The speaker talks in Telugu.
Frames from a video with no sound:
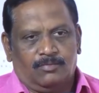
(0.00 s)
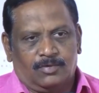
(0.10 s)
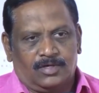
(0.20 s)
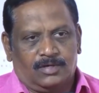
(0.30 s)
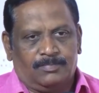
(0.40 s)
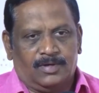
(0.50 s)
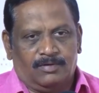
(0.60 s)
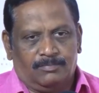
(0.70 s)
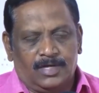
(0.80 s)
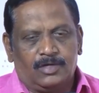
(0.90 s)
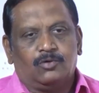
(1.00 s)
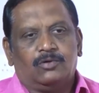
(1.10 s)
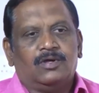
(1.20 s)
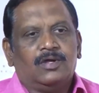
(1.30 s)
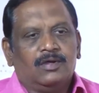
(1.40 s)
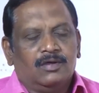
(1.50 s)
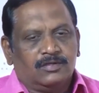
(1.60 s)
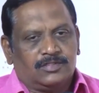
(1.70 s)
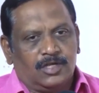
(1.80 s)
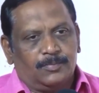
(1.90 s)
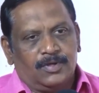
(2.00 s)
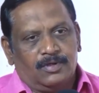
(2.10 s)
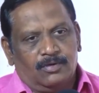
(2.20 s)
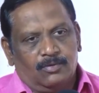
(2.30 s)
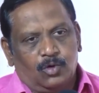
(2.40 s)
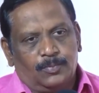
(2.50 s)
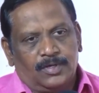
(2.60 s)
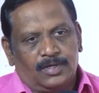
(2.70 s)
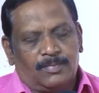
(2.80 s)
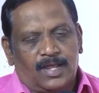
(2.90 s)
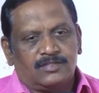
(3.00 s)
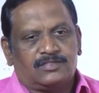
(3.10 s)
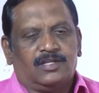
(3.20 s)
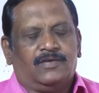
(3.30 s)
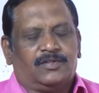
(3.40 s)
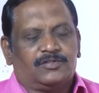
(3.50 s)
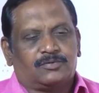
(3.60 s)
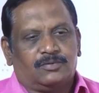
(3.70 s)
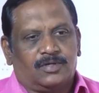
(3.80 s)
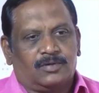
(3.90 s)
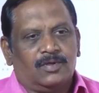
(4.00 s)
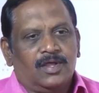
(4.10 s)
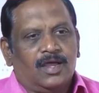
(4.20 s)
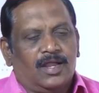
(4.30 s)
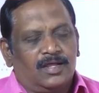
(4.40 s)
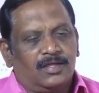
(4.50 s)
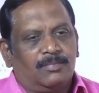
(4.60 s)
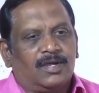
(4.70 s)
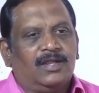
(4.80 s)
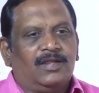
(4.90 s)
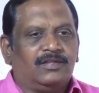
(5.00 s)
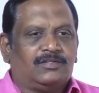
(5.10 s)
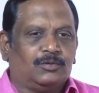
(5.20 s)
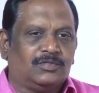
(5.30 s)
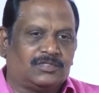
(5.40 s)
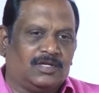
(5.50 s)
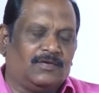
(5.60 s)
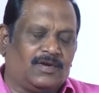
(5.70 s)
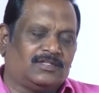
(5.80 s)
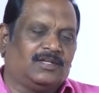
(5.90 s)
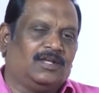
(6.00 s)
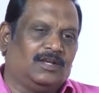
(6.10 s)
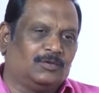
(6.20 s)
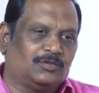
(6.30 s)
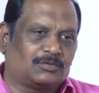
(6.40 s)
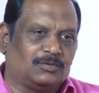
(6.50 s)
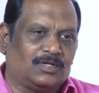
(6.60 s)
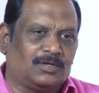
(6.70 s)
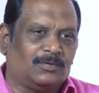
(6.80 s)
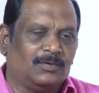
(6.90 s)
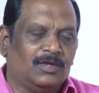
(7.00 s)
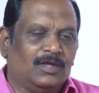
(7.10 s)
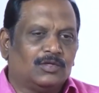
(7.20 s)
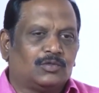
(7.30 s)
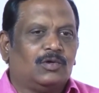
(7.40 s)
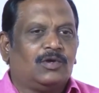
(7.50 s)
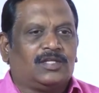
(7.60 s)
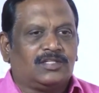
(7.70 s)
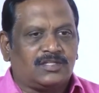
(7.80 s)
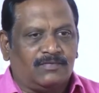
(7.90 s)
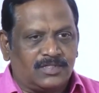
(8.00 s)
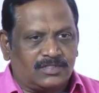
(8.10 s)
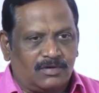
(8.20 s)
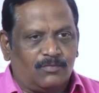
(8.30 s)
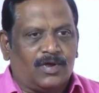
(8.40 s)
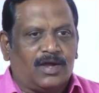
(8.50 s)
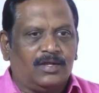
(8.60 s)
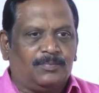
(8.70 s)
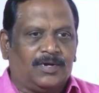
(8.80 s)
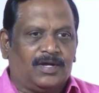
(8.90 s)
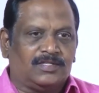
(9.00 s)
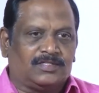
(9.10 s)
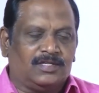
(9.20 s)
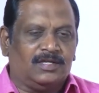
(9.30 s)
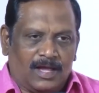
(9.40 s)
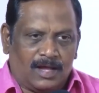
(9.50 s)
ఒక బెల్ట్ చిరిగిపోయిన ఊడిపోయిన బ్యాగ్ ఇస్తే ఎవరు తీసుకుంటారు అలాగే బక్కలేని షూ ఇస్తే ఎవరైనా సరే ఎల్లు తీసుకుంటారు సో గత సంవత్సరం వాడి పడేసి